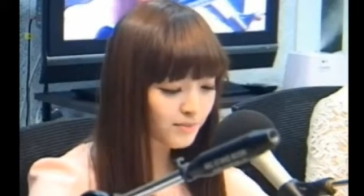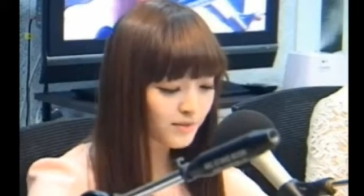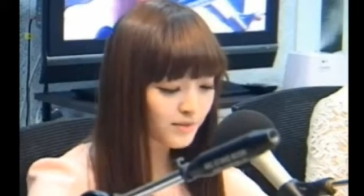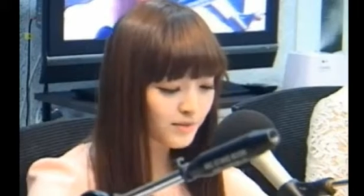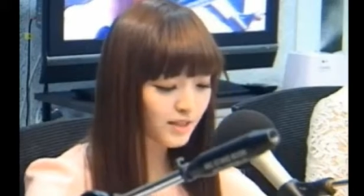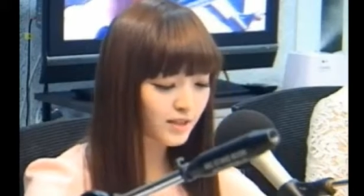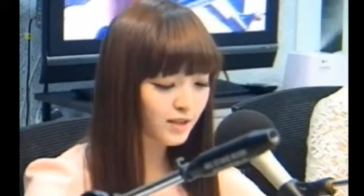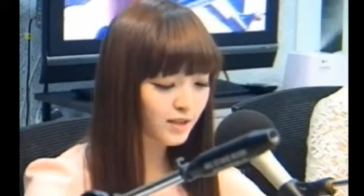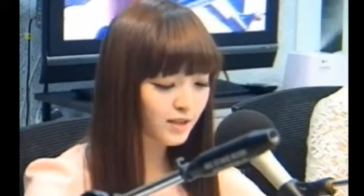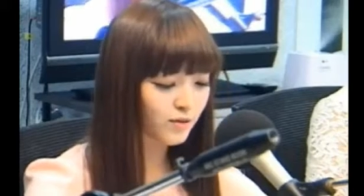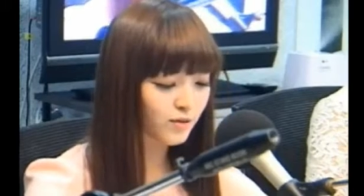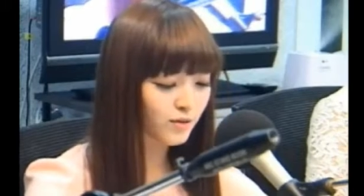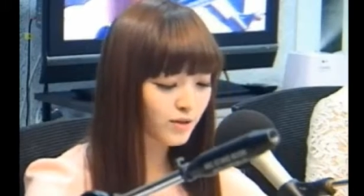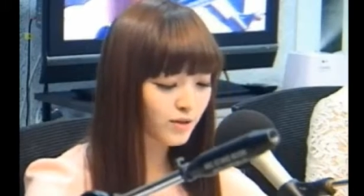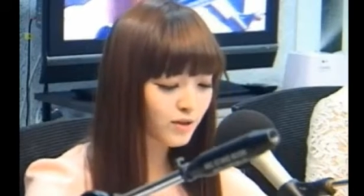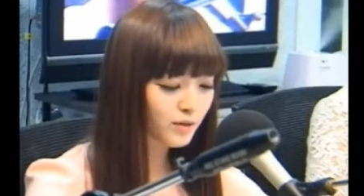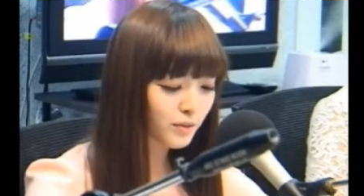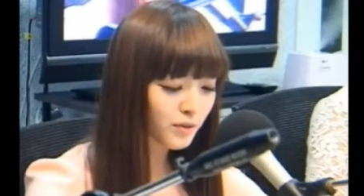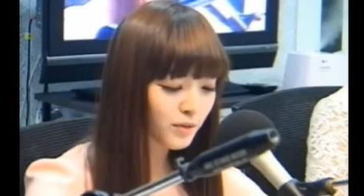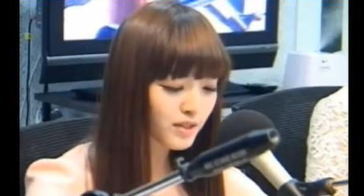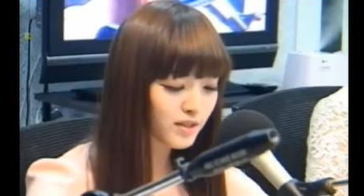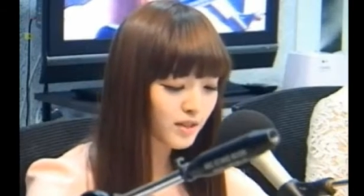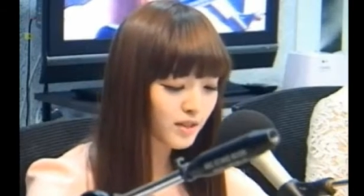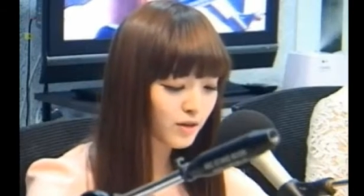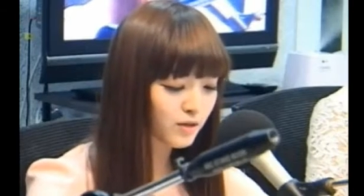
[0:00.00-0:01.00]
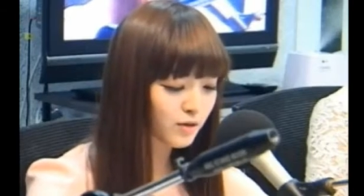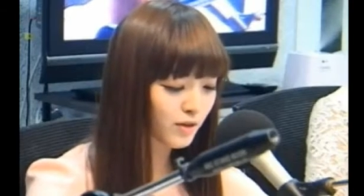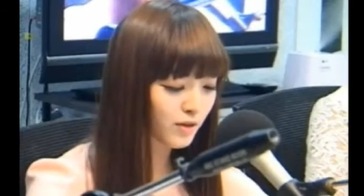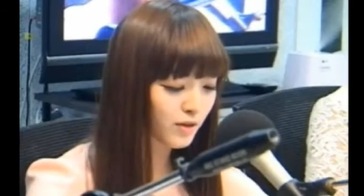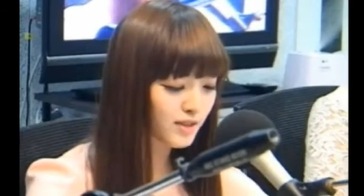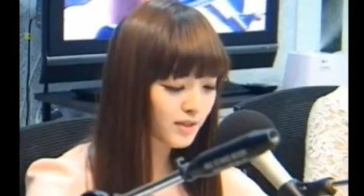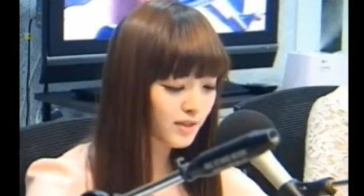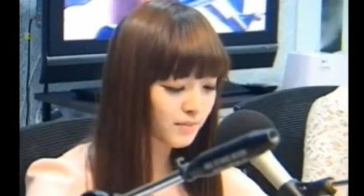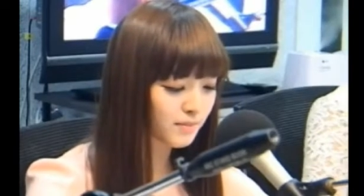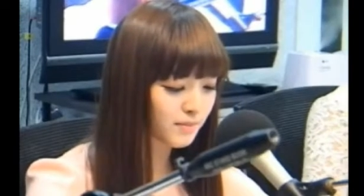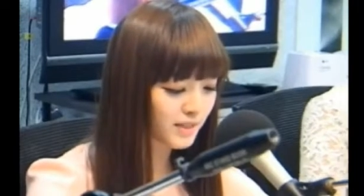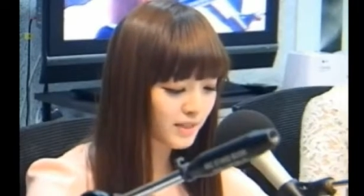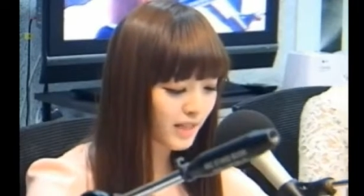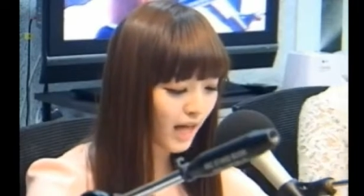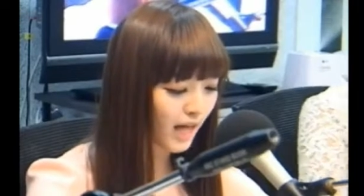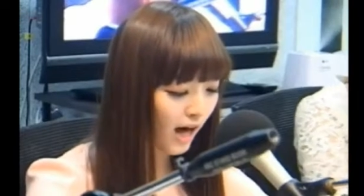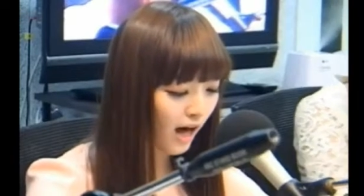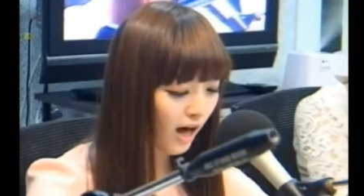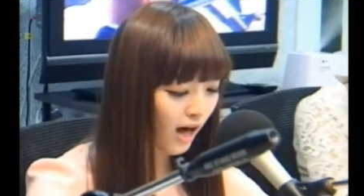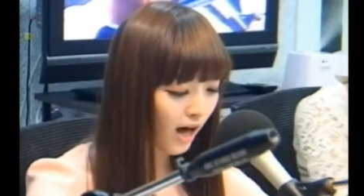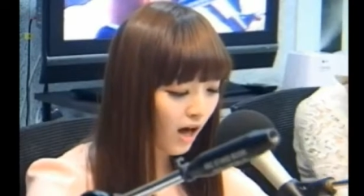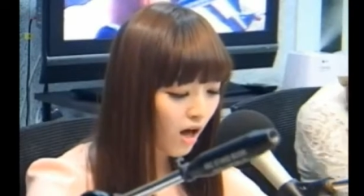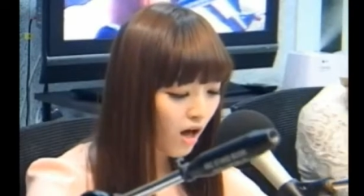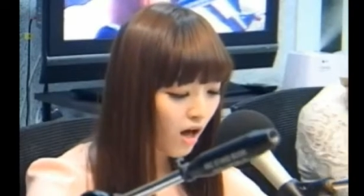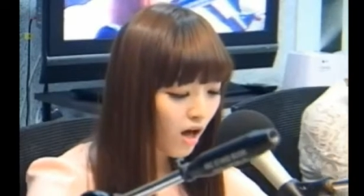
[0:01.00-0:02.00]
남자친구를 소개시켜
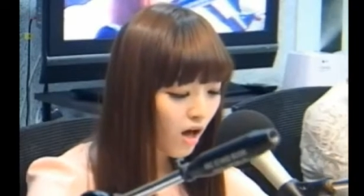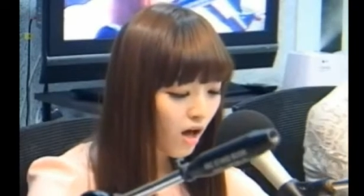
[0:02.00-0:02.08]
주었습니다.